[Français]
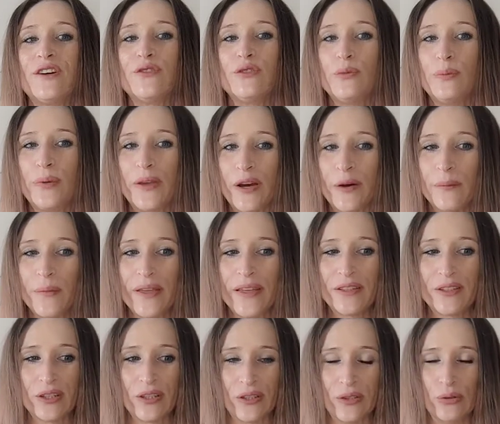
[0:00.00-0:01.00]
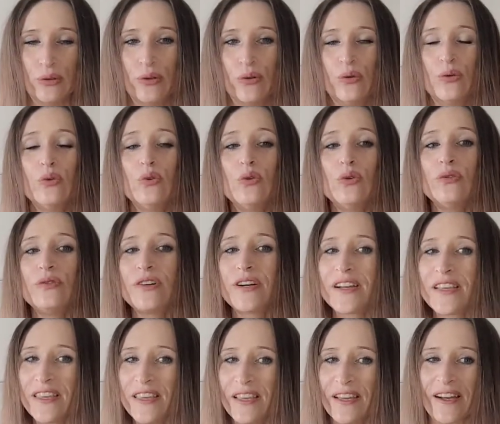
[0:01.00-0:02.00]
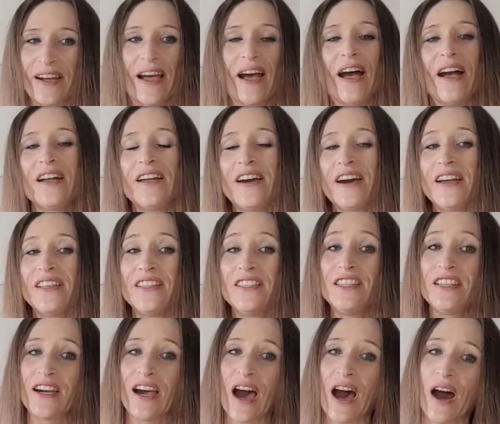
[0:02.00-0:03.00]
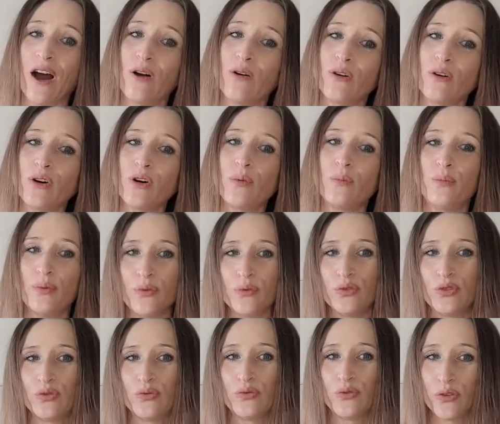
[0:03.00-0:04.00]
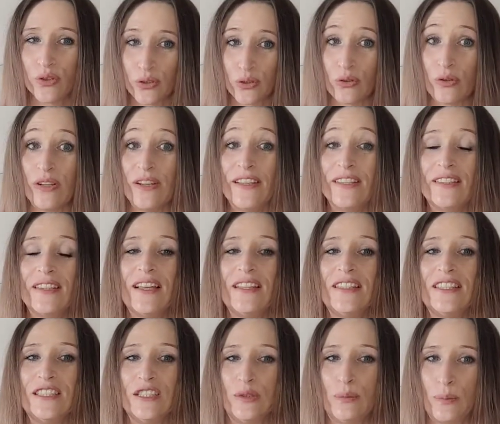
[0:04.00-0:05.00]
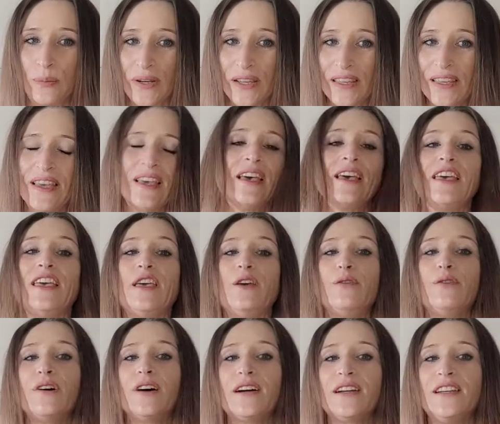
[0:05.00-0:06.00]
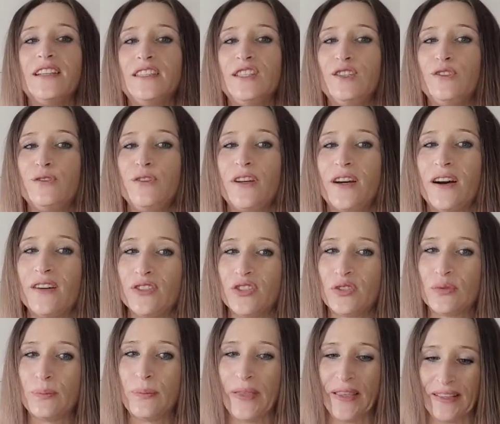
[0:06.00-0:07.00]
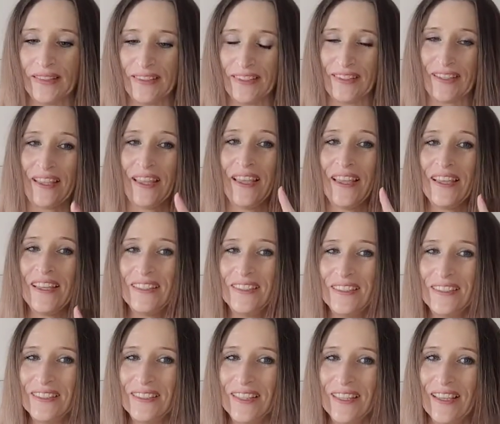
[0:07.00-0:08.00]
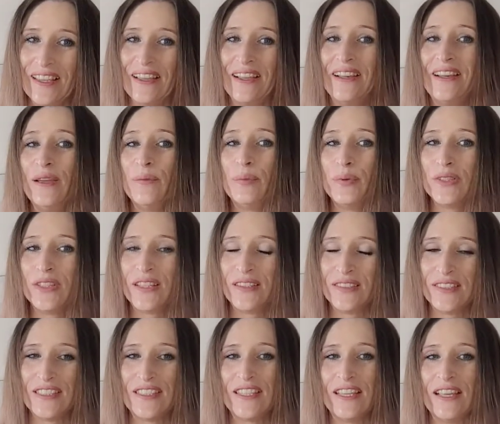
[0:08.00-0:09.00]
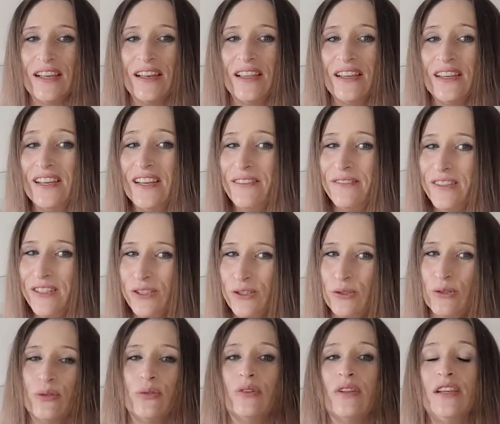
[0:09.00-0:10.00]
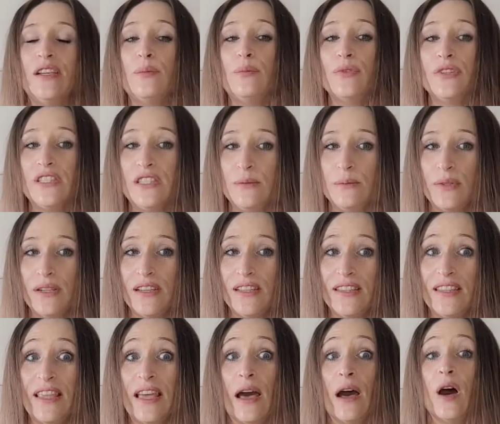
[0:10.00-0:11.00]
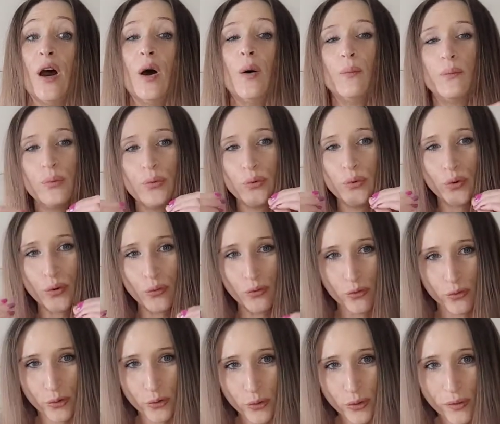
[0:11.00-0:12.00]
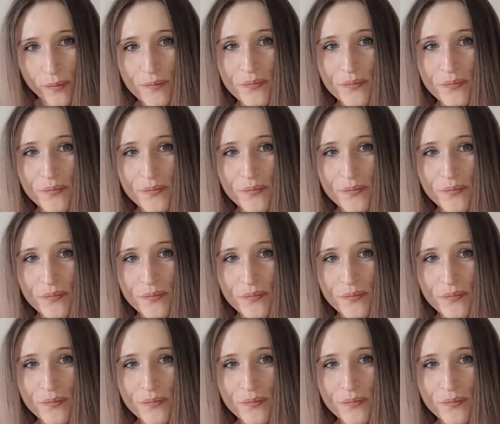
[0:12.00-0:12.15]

va vous permettre d'ouvrir, agrandir encore plus votre état d'esprit et voir les différents spectres d'idées, les potentiels, les visions, les possibilités pour vous